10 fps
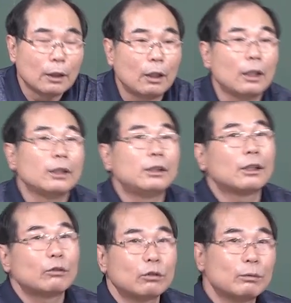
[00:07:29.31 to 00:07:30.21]
아, 이
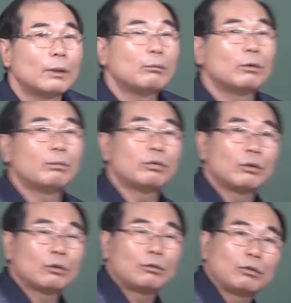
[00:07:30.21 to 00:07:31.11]
사주 좀 한번
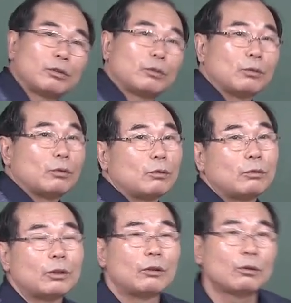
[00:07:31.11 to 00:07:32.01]
풀어주시오.
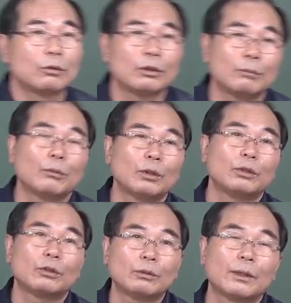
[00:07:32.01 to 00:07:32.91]
우리 연 교수님 뭐
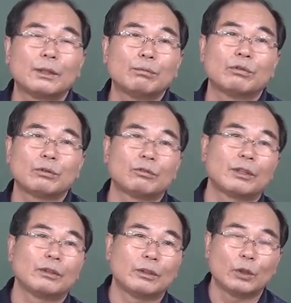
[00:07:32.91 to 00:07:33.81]
이것 좀 하나
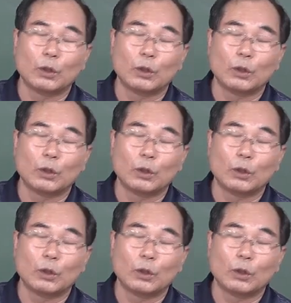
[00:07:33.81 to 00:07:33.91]
풀어주세요.